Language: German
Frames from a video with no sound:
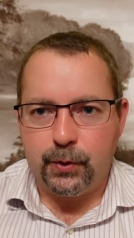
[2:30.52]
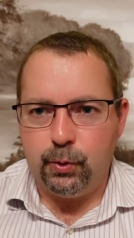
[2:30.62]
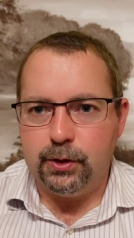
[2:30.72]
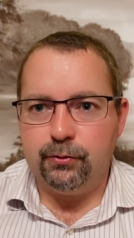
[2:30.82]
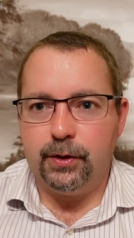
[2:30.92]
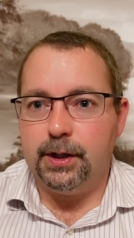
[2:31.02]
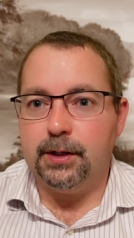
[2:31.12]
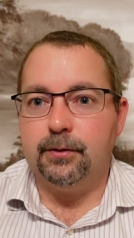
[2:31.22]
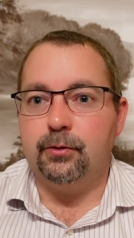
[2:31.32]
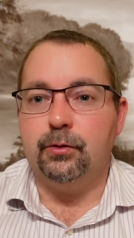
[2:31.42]

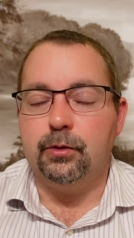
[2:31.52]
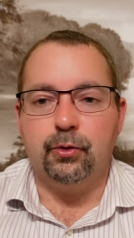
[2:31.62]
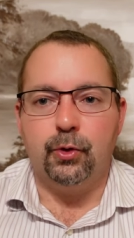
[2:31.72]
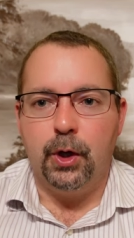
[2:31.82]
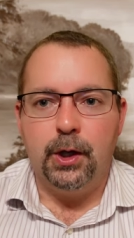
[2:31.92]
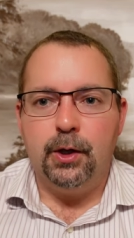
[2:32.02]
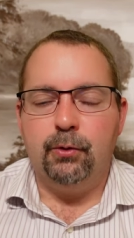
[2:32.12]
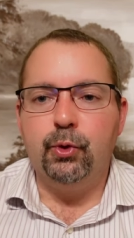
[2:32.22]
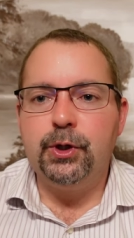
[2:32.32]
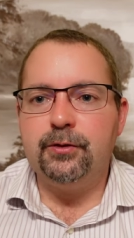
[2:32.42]
Kursverhältnis ist also,
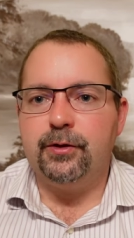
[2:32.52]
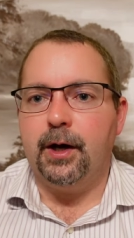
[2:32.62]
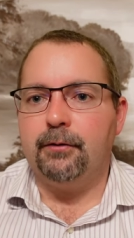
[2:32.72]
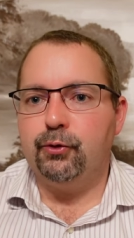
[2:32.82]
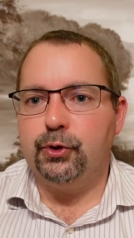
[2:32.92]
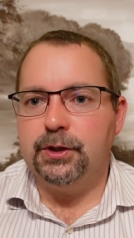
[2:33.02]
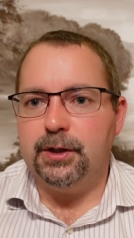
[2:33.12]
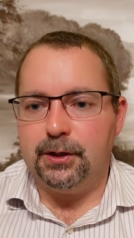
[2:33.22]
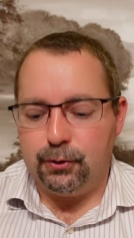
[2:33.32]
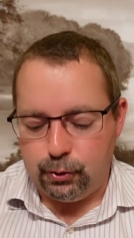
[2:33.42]
würde ich sagen, für die
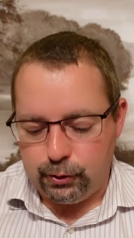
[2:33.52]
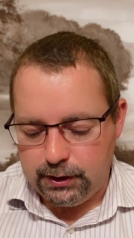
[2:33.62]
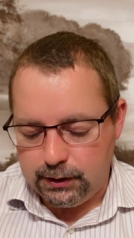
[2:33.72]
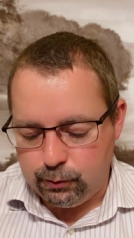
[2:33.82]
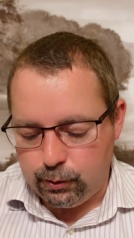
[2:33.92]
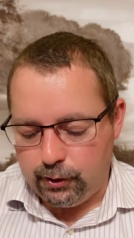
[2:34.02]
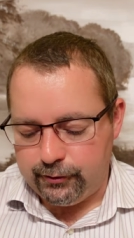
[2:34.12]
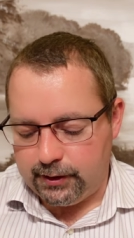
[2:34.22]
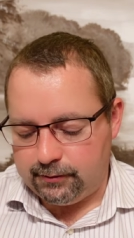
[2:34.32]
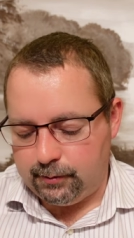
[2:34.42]
Technologie
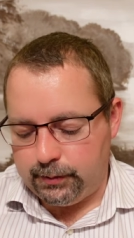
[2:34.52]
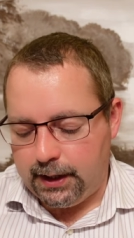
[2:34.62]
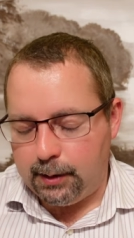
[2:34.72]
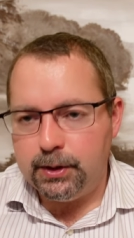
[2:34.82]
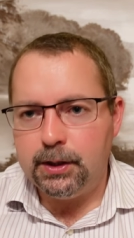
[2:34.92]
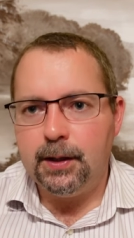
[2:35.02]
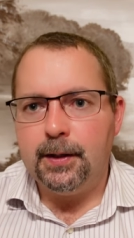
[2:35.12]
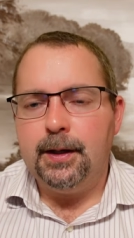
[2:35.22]
durchaus akzeptabel.